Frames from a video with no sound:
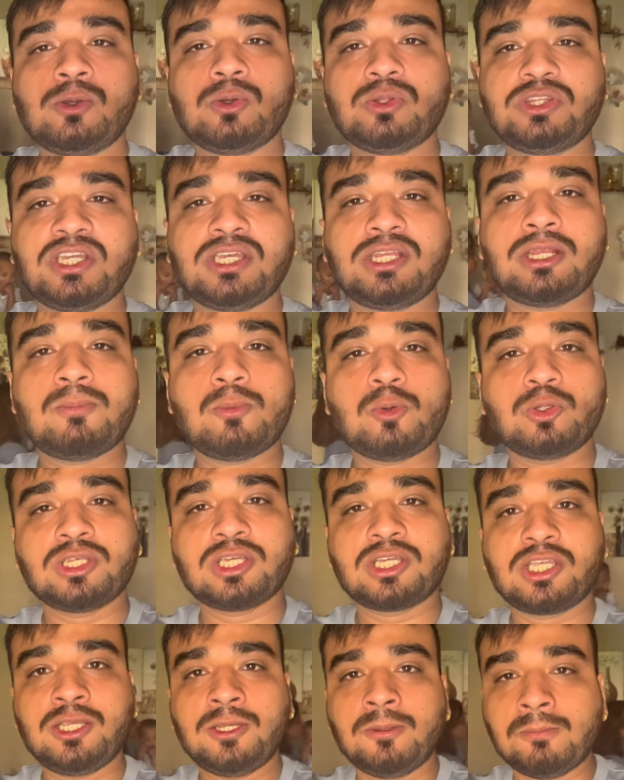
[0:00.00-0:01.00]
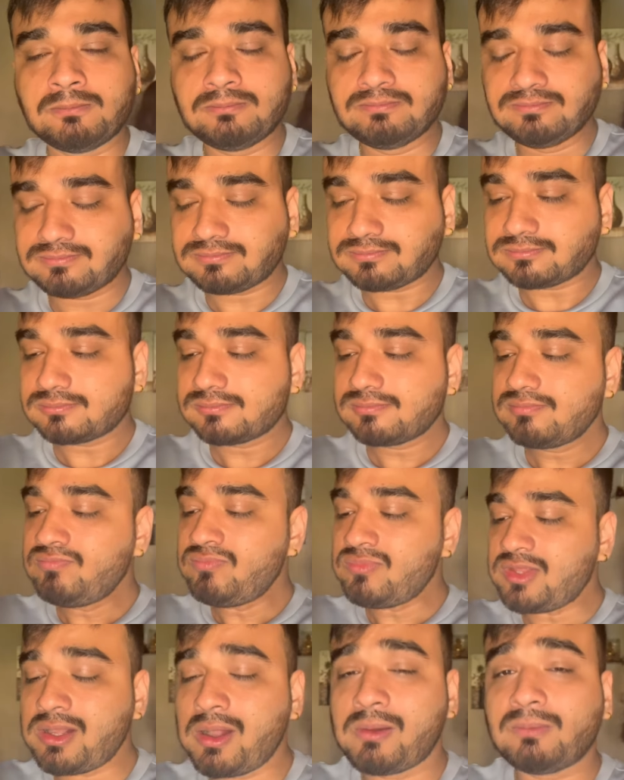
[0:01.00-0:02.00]
होती है ना मोदक की
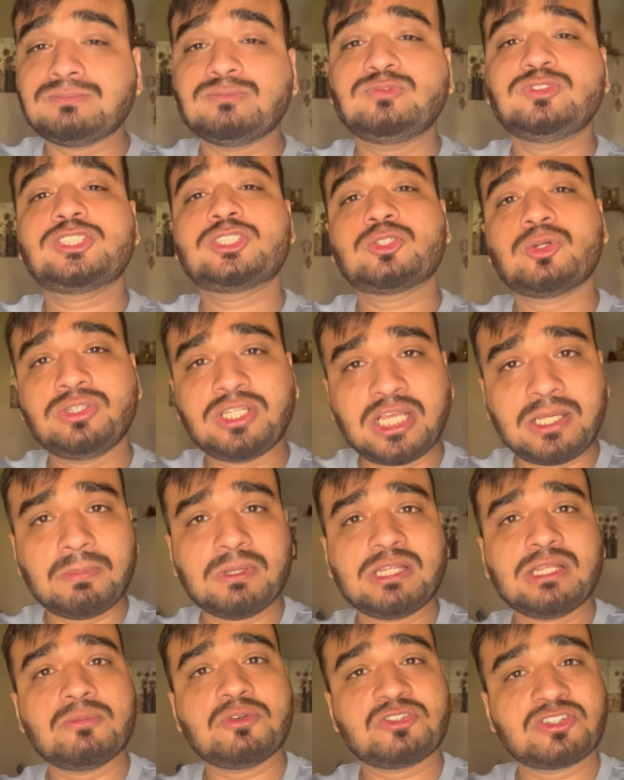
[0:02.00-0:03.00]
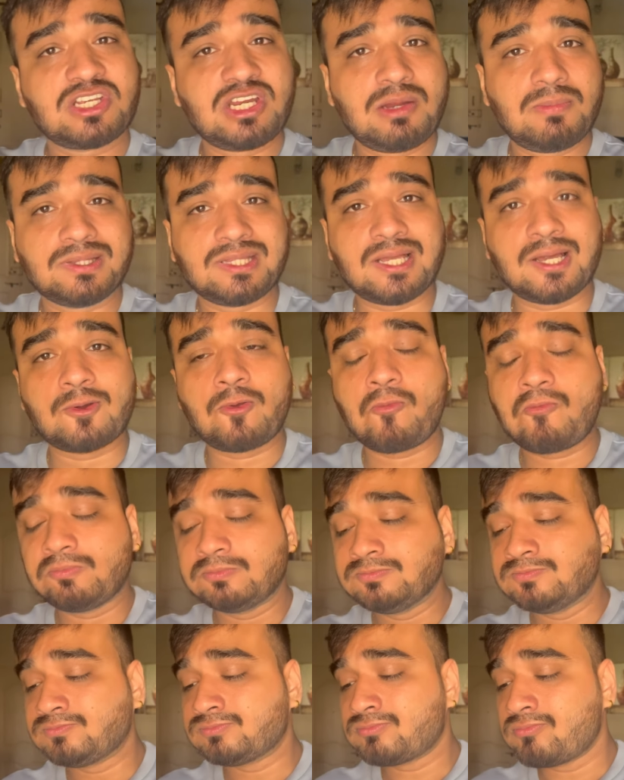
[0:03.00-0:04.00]
जिसको नहीं पता मैं उसके लिए बता रहा
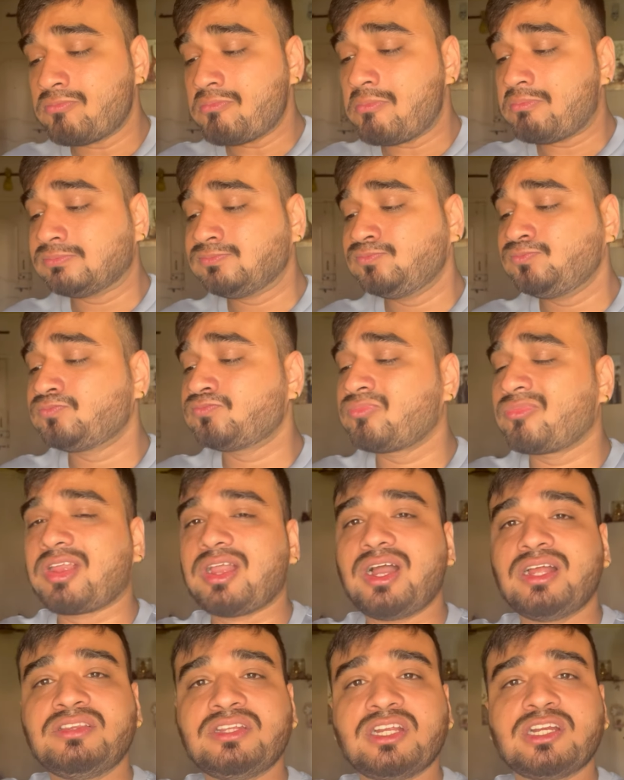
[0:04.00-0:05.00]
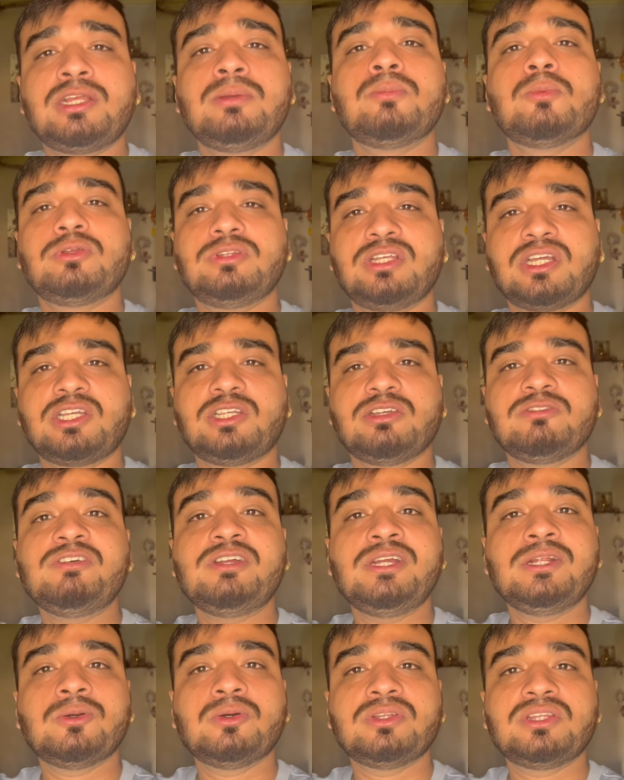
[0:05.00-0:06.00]
हूँ अंदर की मोदक की जो
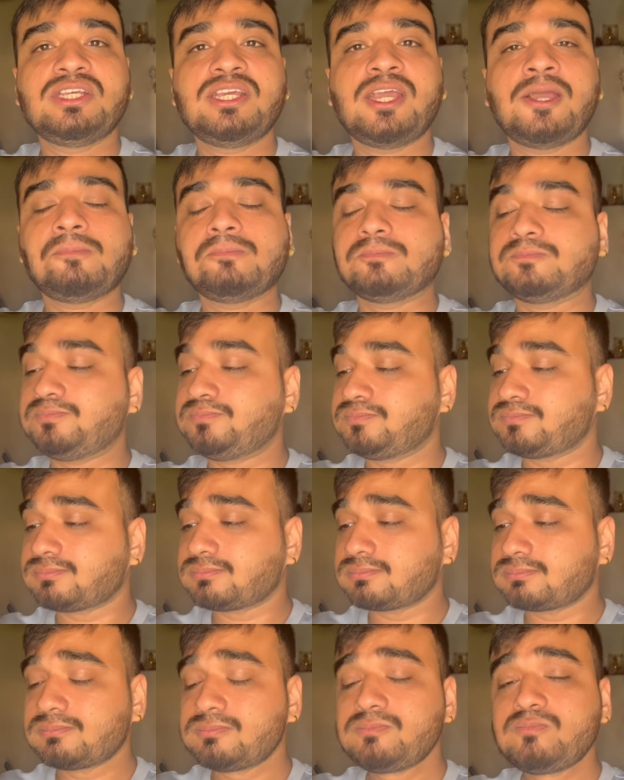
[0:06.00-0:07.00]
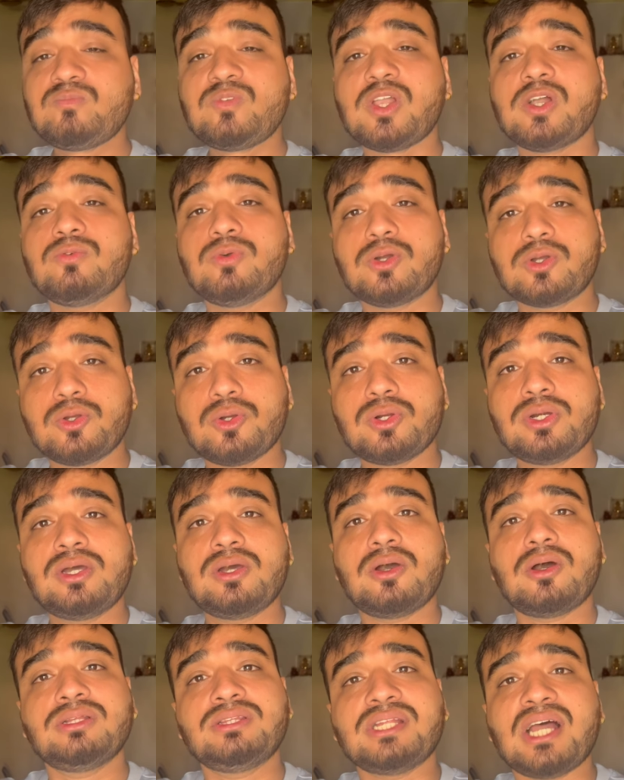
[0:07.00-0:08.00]
फीलिंग होती है वो गुड़
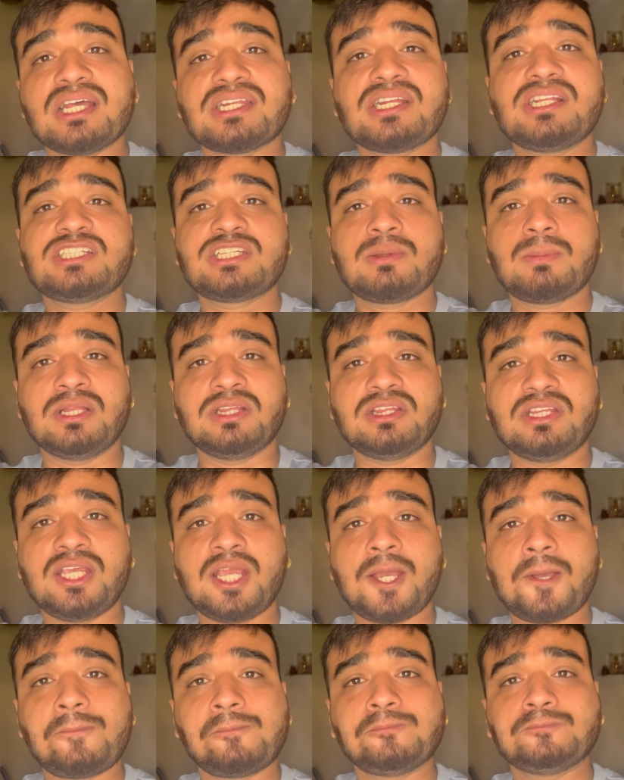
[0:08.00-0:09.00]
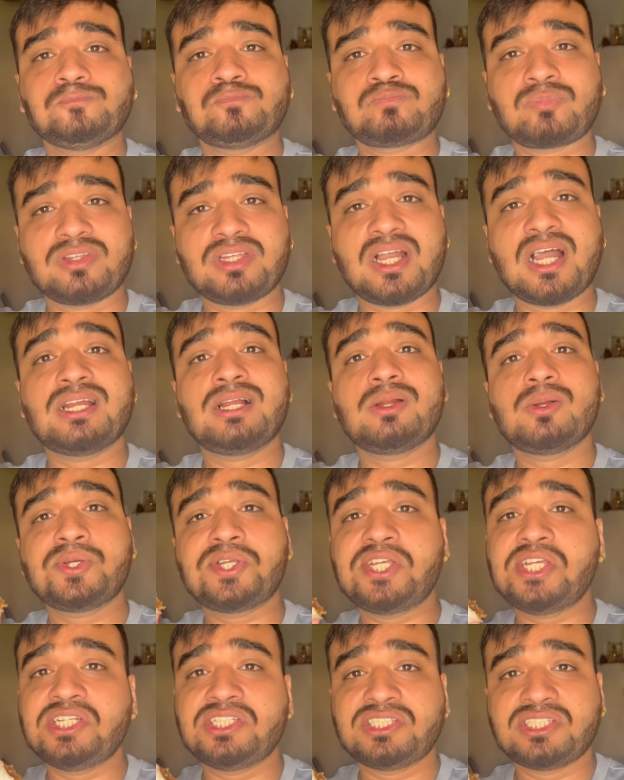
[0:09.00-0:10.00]
और नारियल से बनती है नारियल को
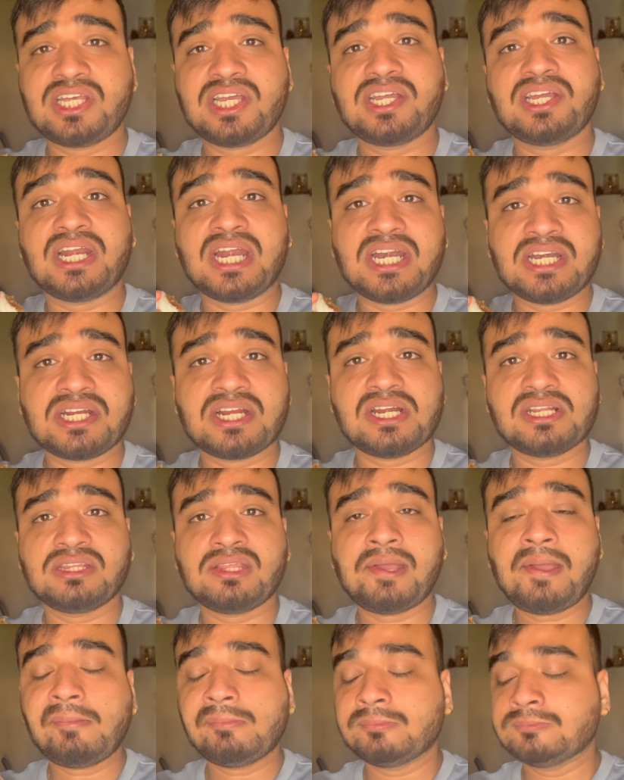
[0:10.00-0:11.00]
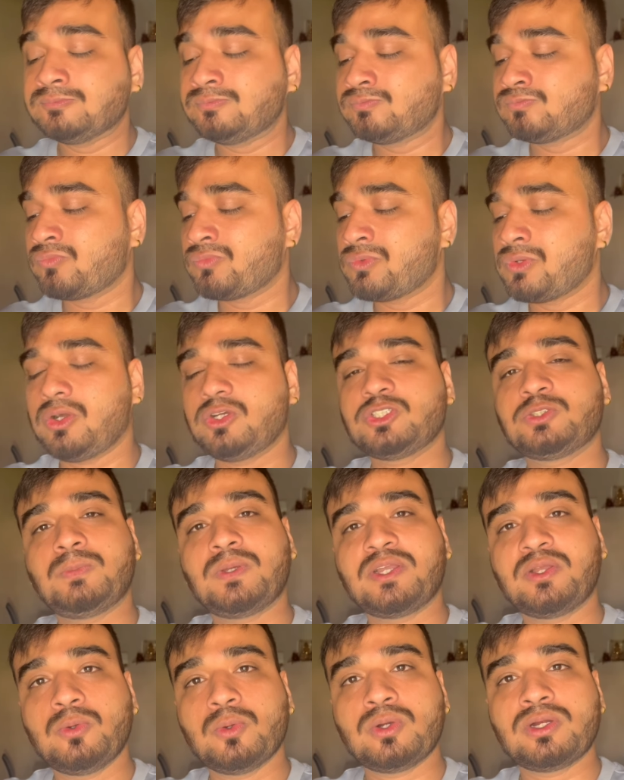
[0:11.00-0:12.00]
घीसते हैं ग्रेट करते हैं और
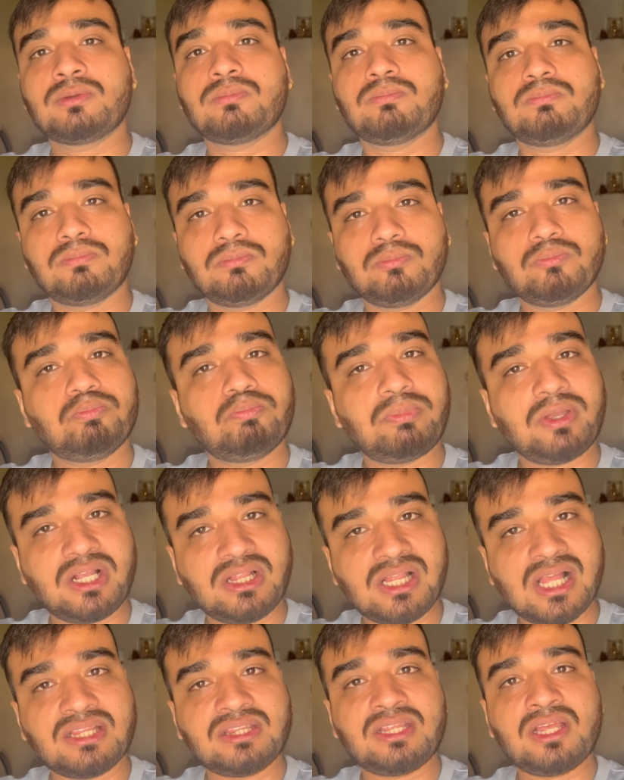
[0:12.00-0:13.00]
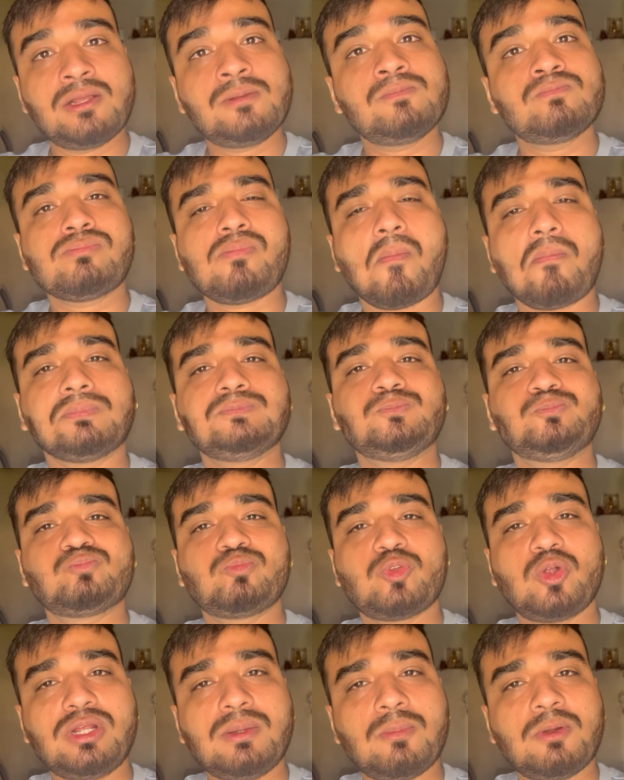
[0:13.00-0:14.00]
उसमें गुड़ पिघलाते हैं
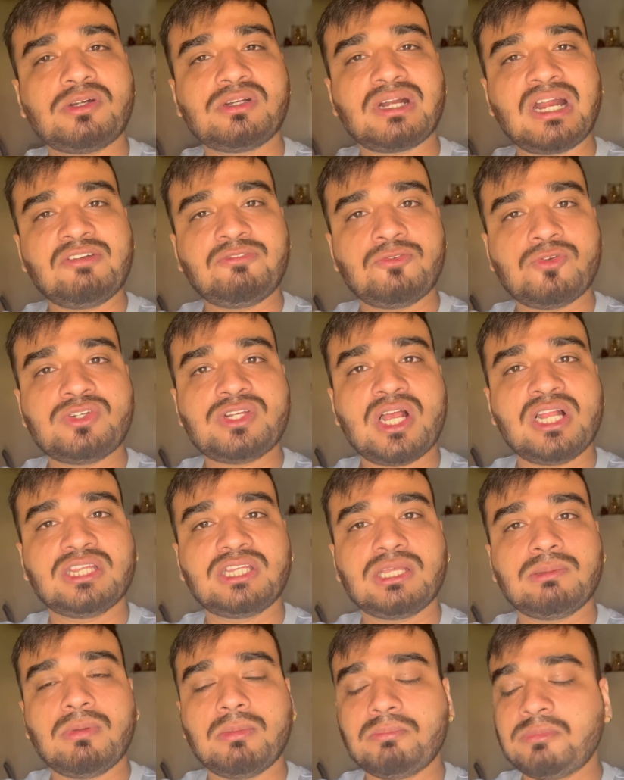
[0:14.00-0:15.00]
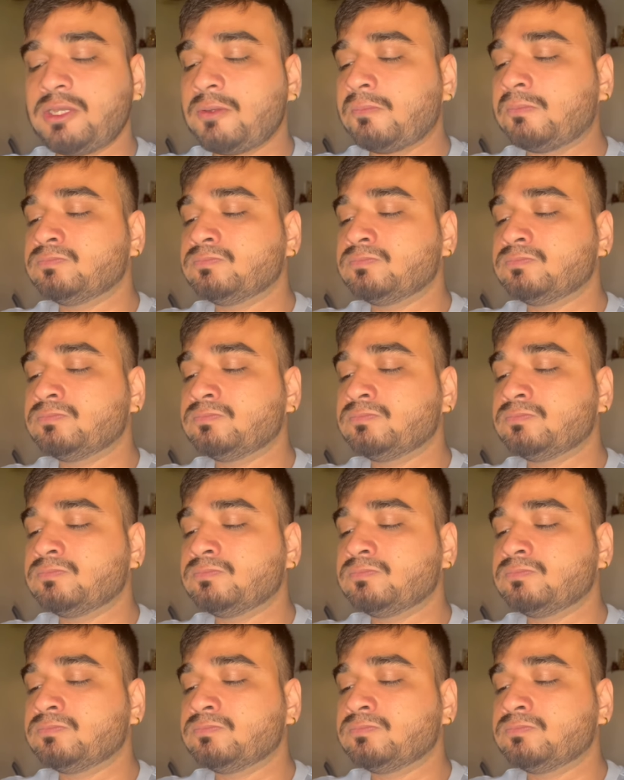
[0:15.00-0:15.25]
थोड़े बहुत ड्राई फ्रूट डालती है मम्मी